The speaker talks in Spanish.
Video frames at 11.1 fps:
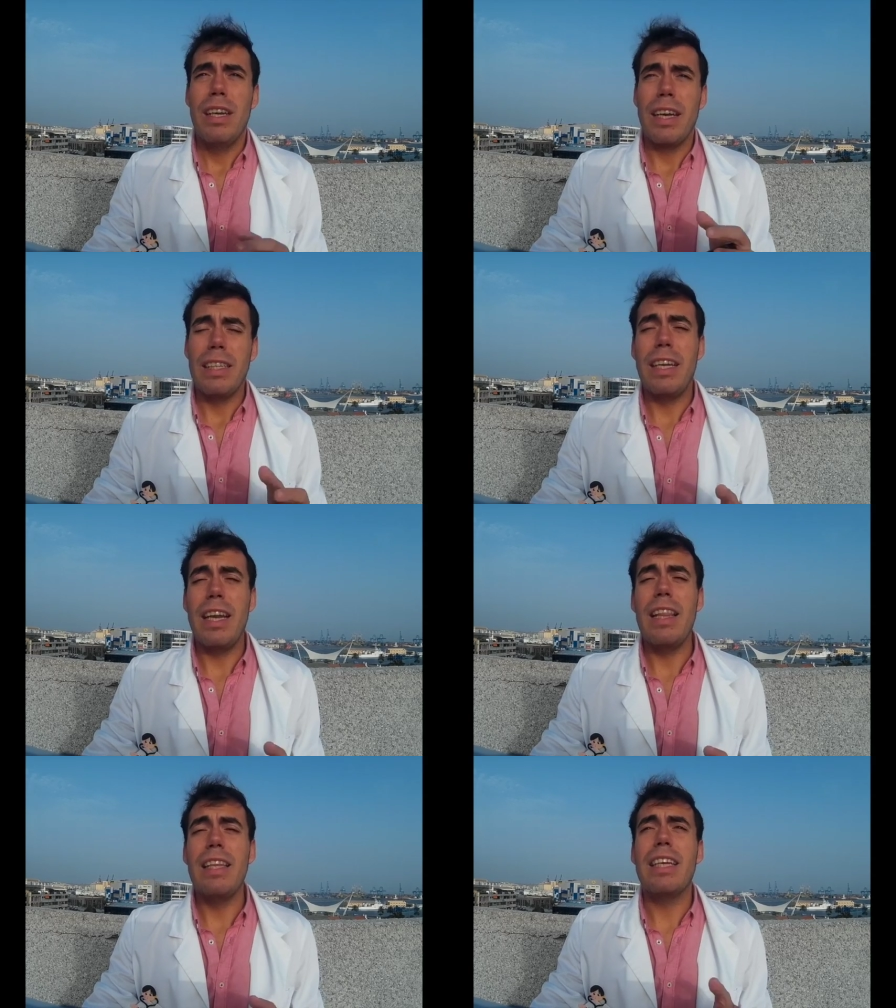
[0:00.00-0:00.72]
que
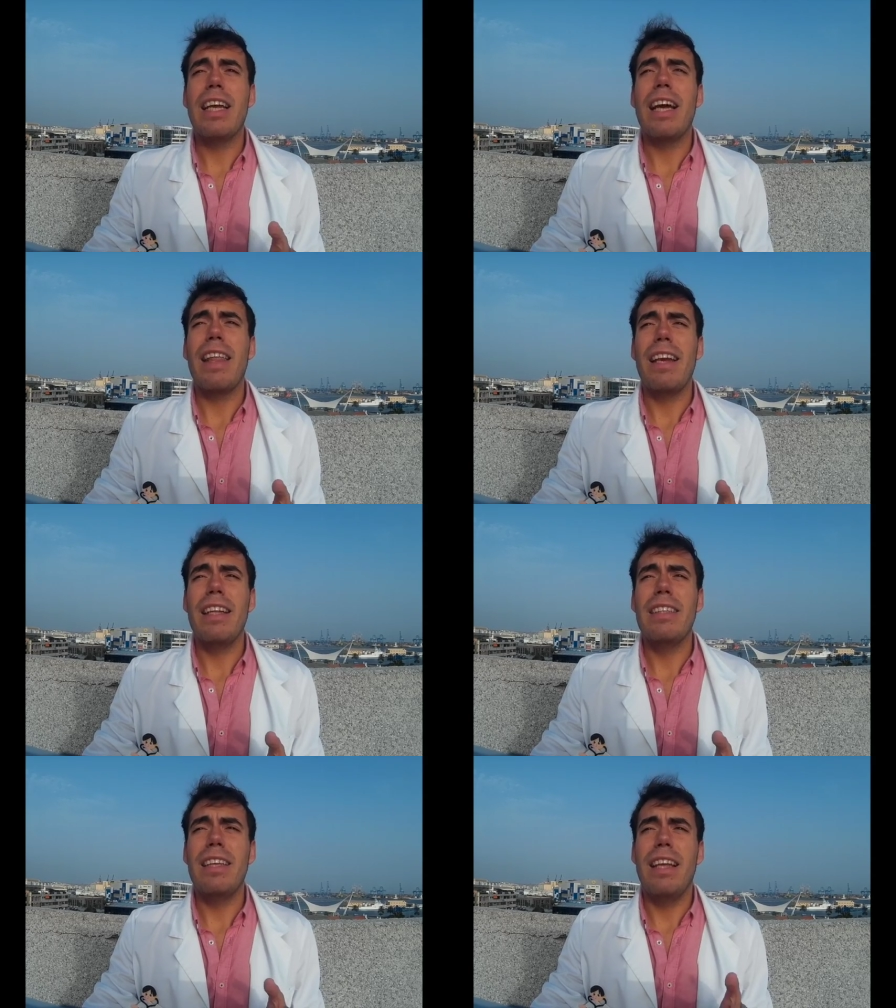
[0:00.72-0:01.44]
sería el
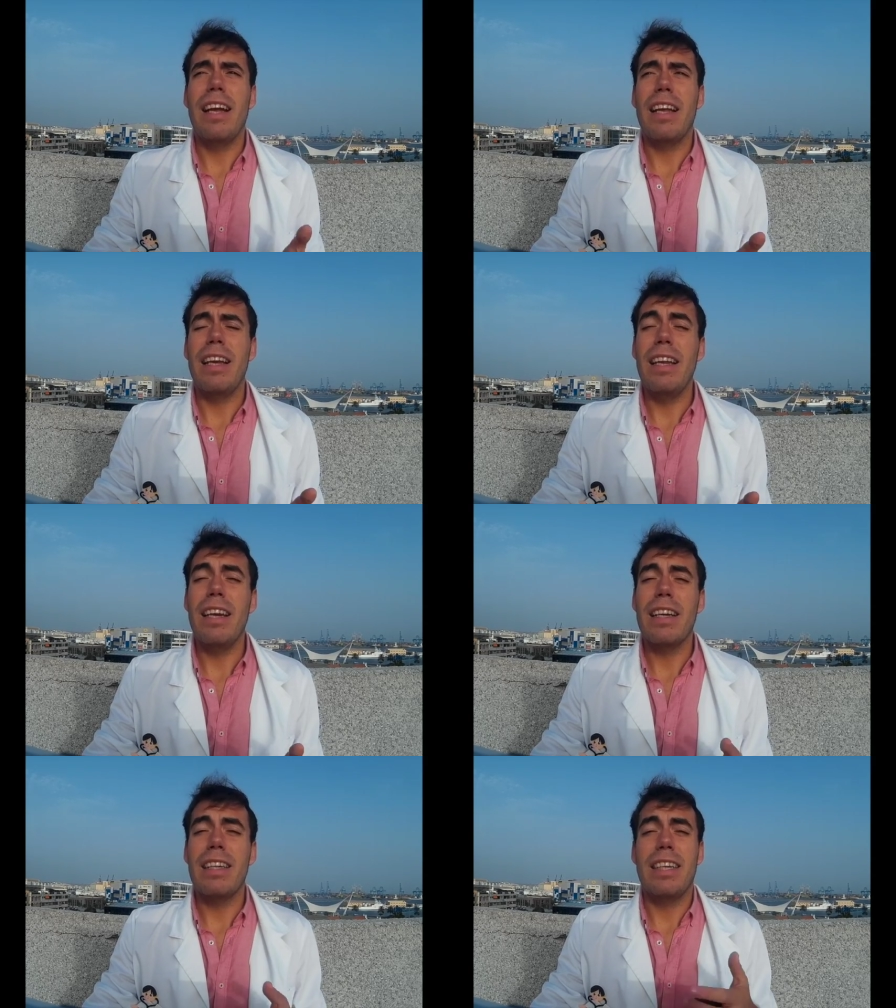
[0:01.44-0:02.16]
desencadenante de la
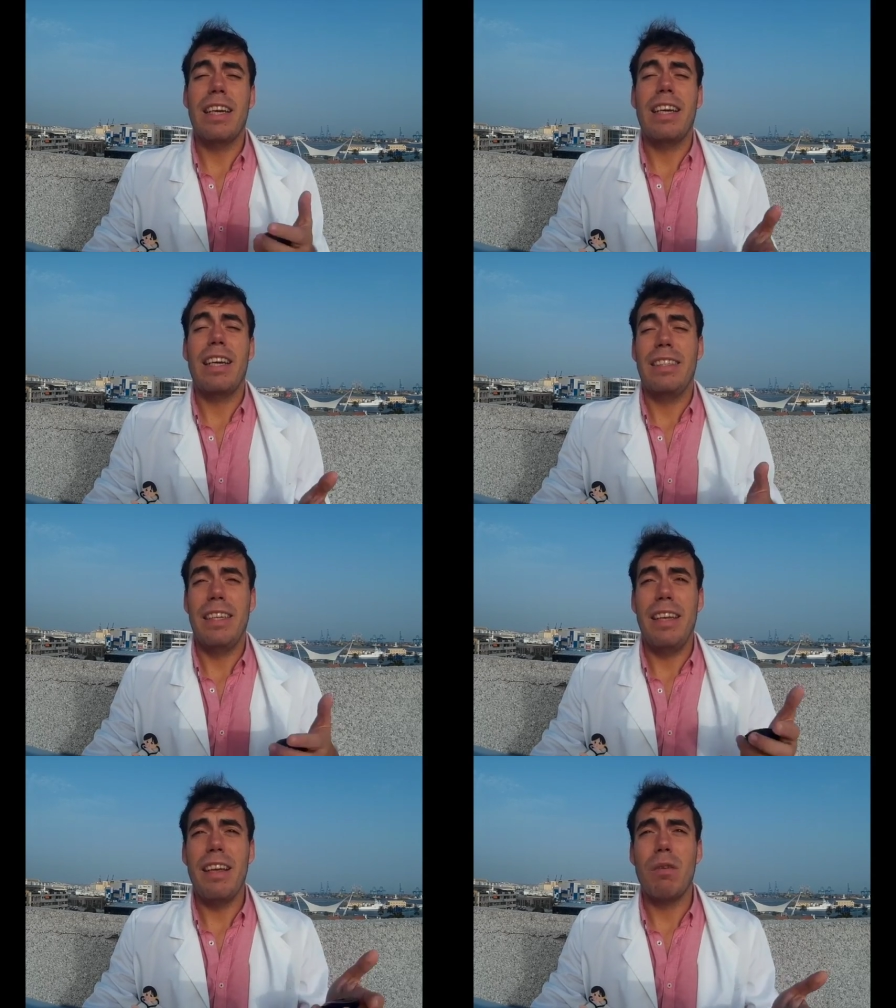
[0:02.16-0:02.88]
clínica que se
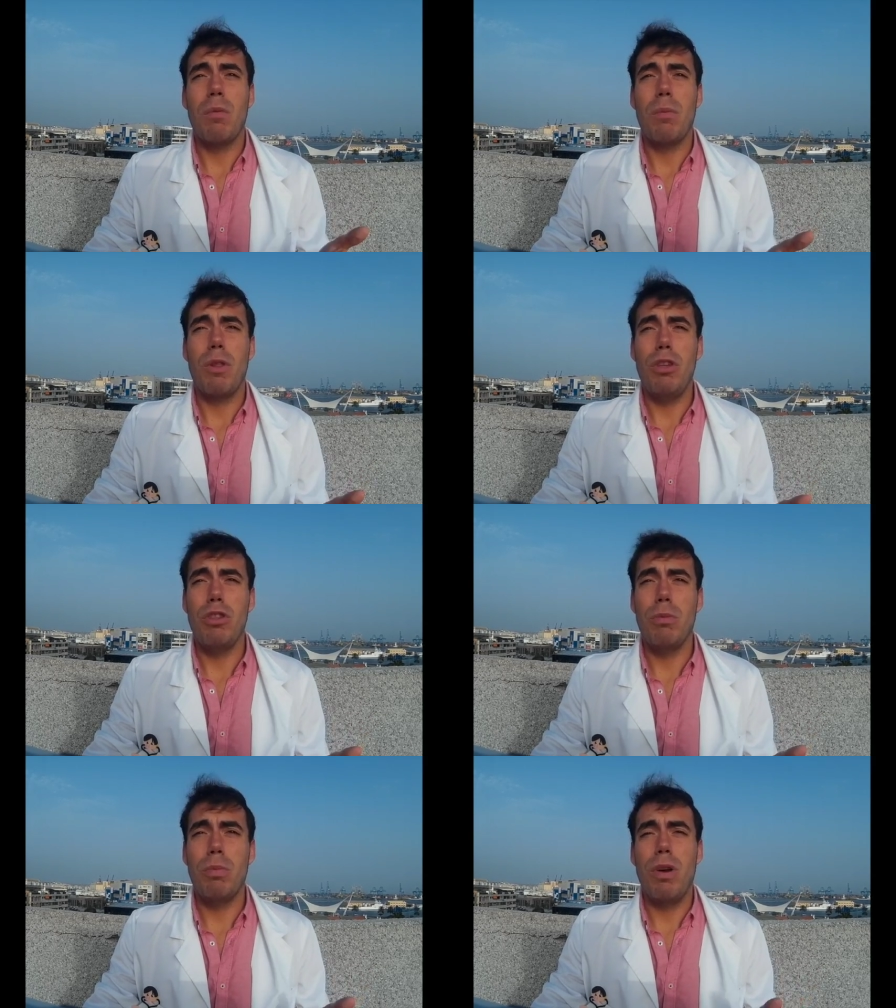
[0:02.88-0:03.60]
caracteriza, como hemos
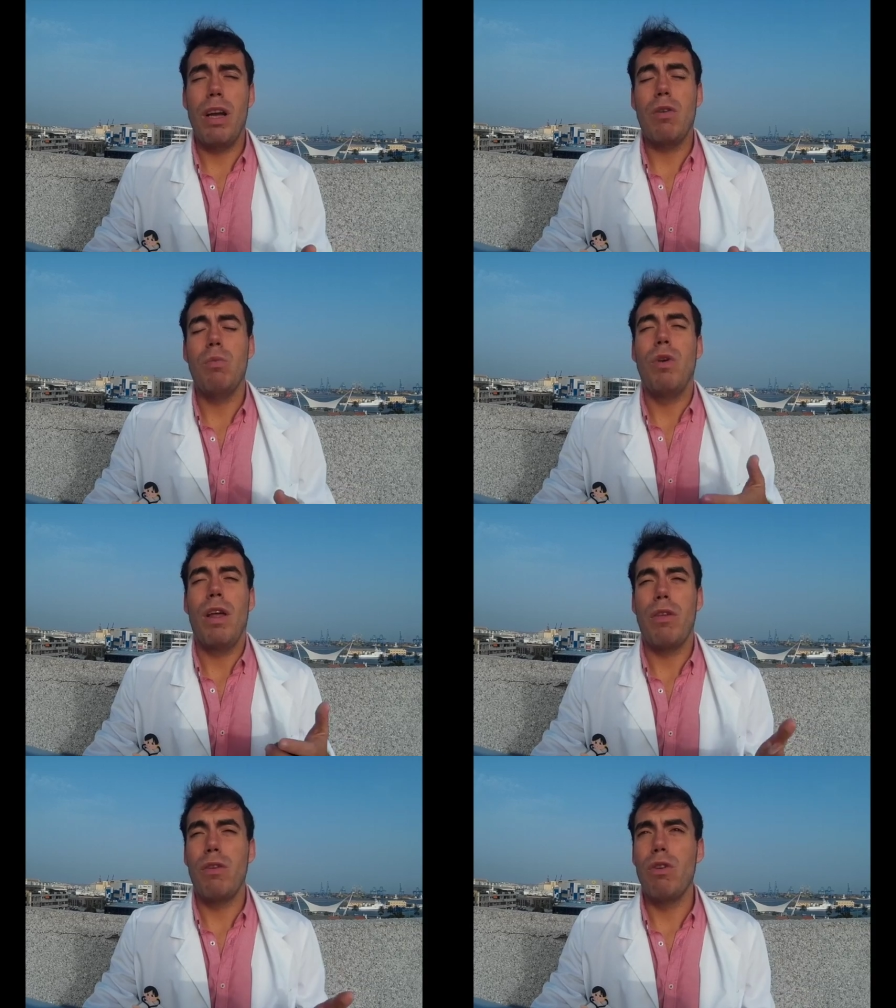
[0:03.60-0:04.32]
dicho, por la
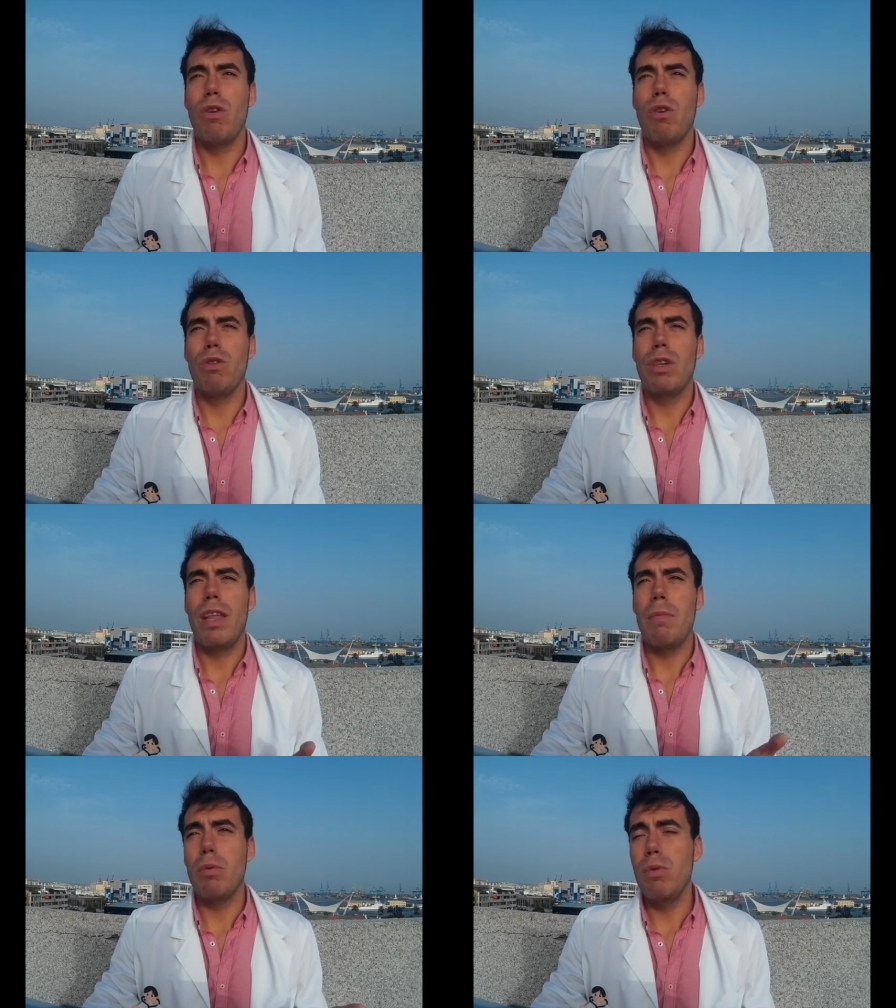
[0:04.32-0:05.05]
acumulación dolorosa
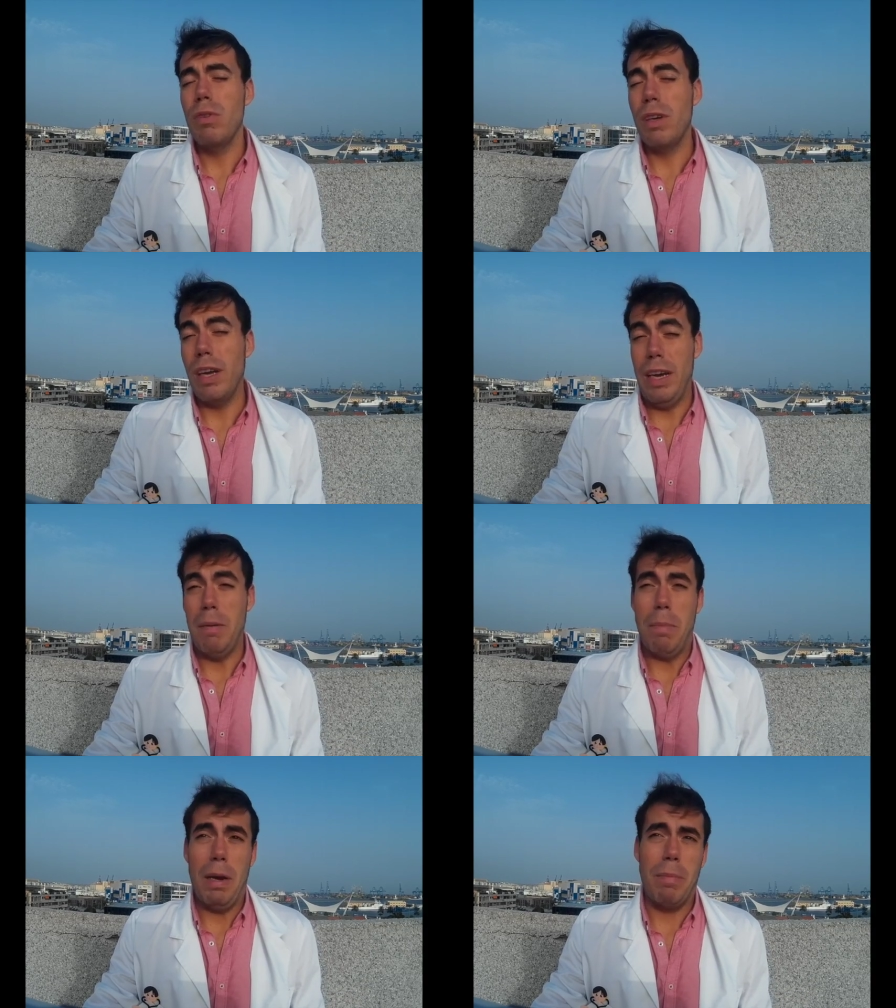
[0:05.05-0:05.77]
de pus en
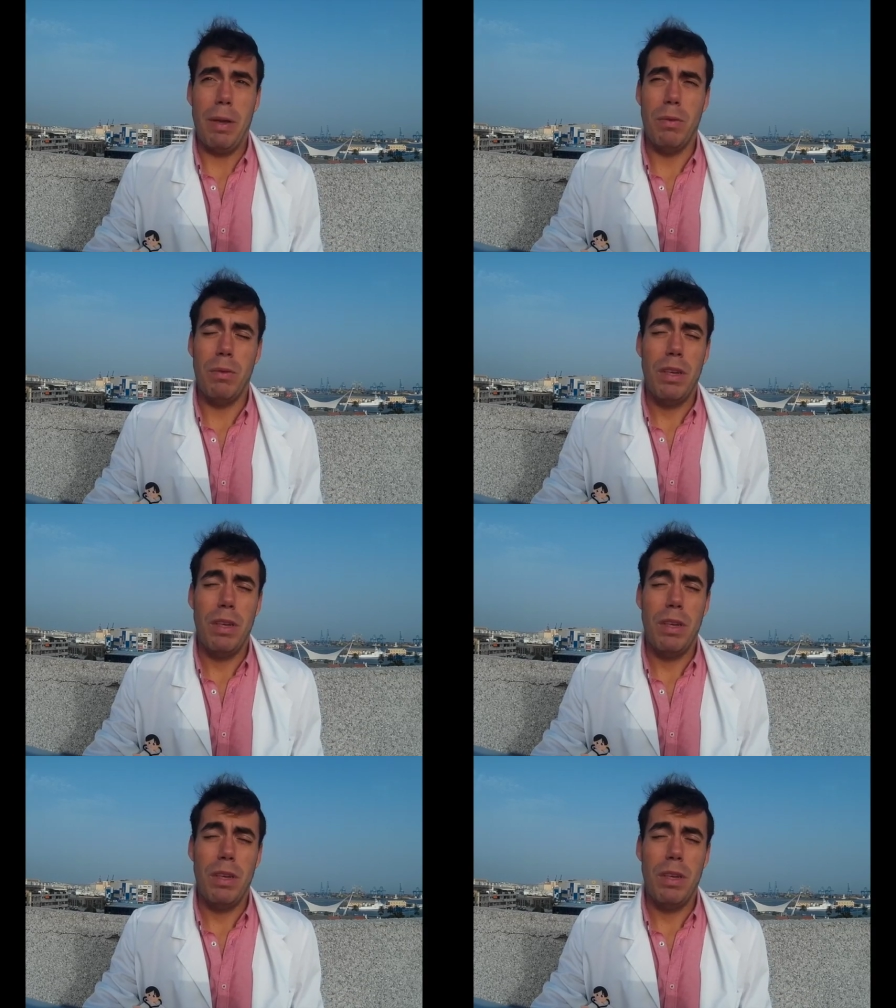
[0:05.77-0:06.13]
el párpado,